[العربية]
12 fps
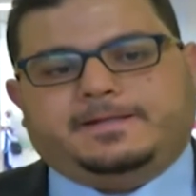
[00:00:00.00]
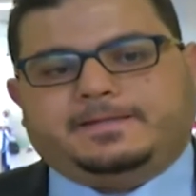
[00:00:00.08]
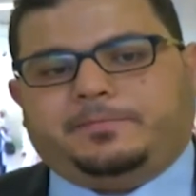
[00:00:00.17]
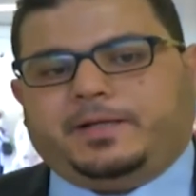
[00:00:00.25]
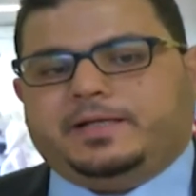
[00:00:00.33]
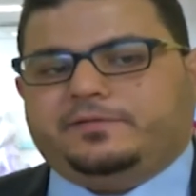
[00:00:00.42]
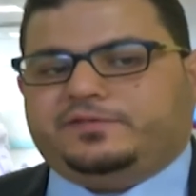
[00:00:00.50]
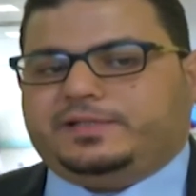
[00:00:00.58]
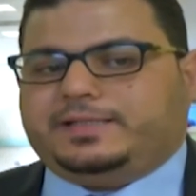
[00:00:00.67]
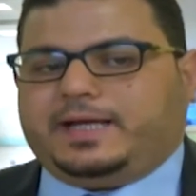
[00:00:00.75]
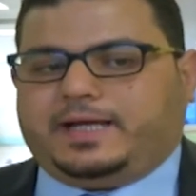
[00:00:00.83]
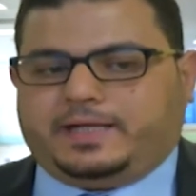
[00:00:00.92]
طبعا
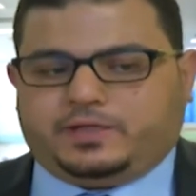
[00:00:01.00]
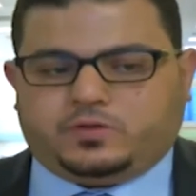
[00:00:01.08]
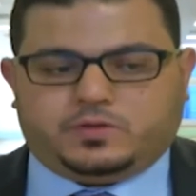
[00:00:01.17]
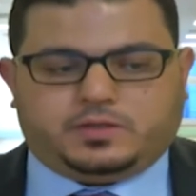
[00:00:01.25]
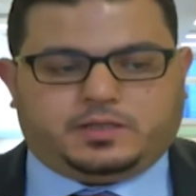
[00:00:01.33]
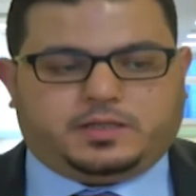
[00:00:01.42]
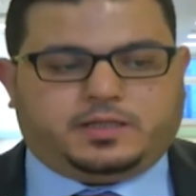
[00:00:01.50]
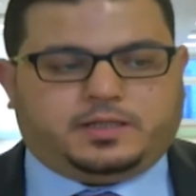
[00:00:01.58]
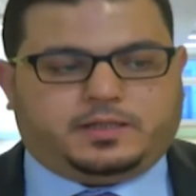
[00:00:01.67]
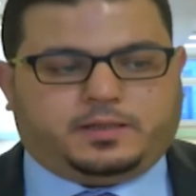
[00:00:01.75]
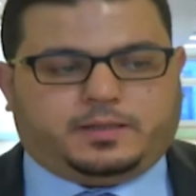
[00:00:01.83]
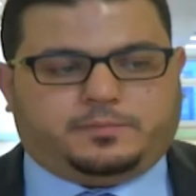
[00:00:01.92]
الافتتاح حيكون
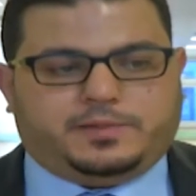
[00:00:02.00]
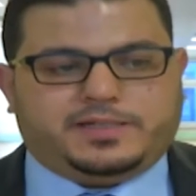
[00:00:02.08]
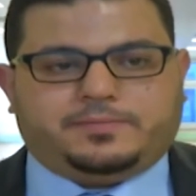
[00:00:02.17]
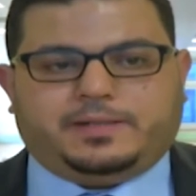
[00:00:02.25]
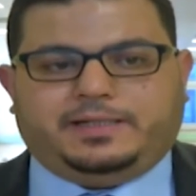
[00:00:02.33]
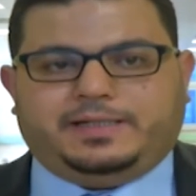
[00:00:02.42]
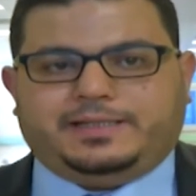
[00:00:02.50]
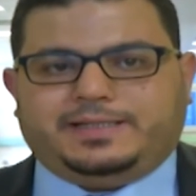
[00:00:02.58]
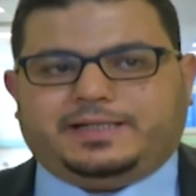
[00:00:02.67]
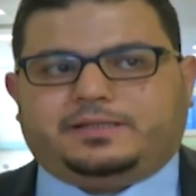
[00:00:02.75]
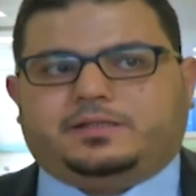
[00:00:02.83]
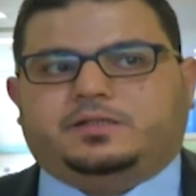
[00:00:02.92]
بالنسبة
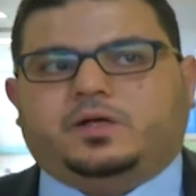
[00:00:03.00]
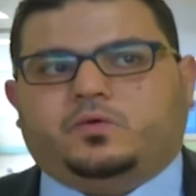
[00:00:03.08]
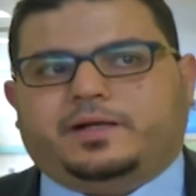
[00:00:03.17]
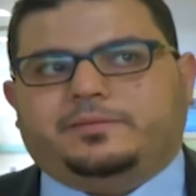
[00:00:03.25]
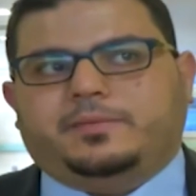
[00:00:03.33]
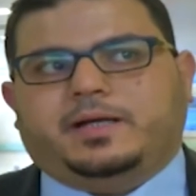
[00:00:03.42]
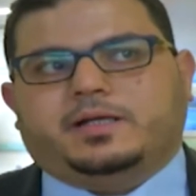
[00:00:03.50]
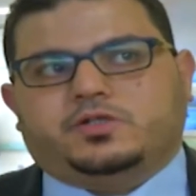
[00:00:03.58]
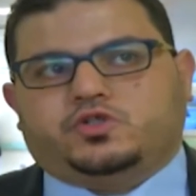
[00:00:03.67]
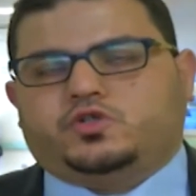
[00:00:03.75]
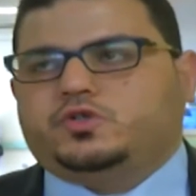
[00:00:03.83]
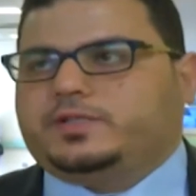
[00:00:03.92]
للعيادات نوعا ما
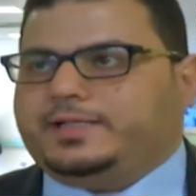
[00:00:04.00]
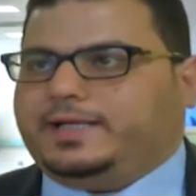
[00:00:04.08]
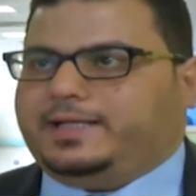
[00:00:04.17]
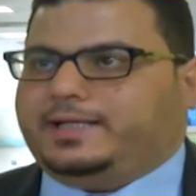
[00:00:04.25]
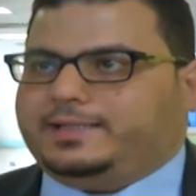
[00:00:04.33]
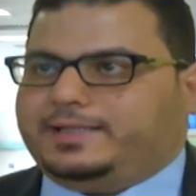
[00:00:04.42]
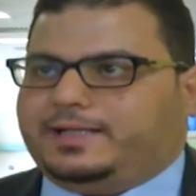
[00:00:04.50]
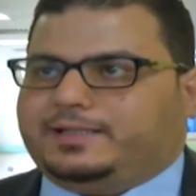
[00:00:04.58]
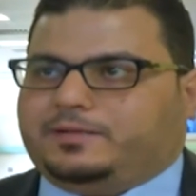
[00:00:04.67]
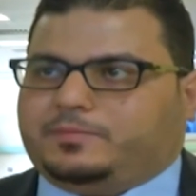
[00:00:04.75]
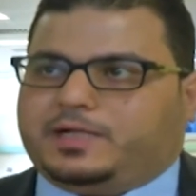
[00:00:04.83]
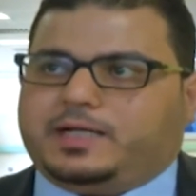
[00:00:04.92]
جزئي على
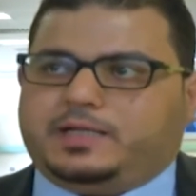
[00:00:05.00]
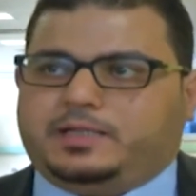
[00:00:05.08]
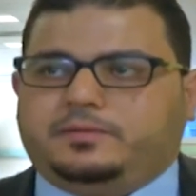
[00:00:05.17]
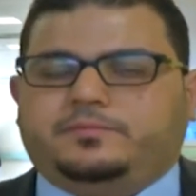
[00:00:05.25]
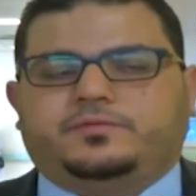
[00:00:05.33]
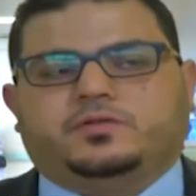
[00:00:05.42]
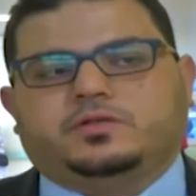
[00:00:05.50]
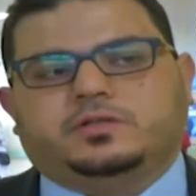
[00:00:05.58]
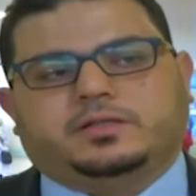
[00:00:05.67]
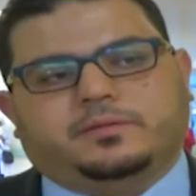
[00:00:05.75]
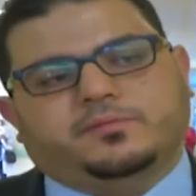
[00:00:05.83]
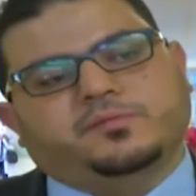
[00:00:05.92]
ثلاثة مراحل في
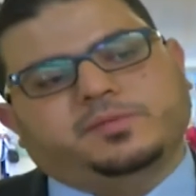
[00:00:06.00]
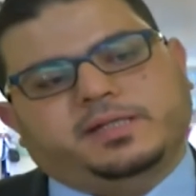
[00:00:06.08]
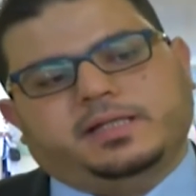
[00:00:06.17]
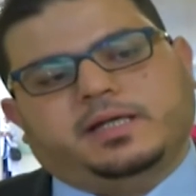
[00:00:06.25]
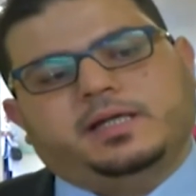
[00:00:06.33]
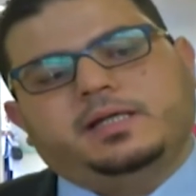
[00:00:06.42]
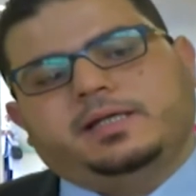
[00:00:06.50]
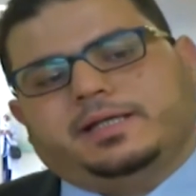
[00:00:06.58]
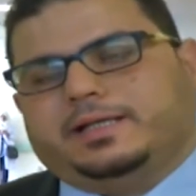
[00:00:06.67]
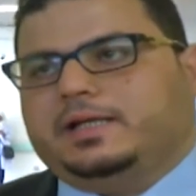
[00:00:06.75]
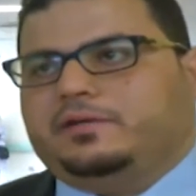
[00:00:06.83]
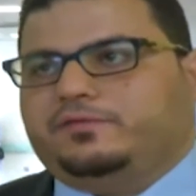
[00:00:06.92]
خطة مبنية
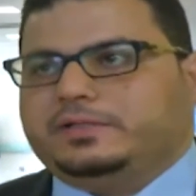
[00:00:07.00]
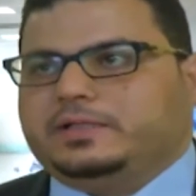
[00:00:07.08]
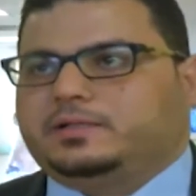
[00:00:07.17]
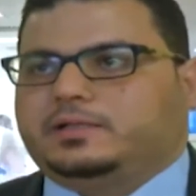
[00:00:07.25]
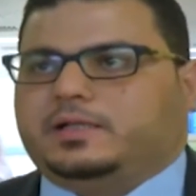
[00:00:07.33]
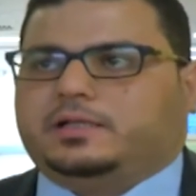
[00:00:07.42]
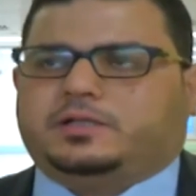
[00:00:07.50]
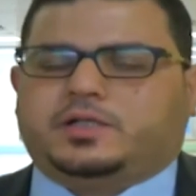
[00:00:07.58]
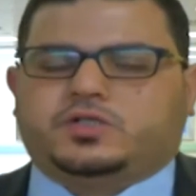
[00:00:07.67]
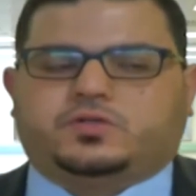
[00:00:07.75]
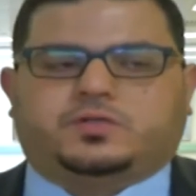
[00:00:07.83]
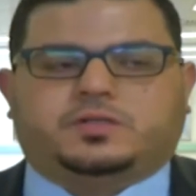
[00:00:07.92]
خلال فترة ثلاثة
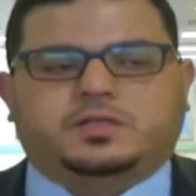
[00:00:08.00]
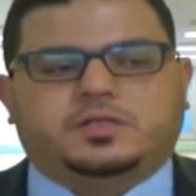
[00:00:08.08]
أشهر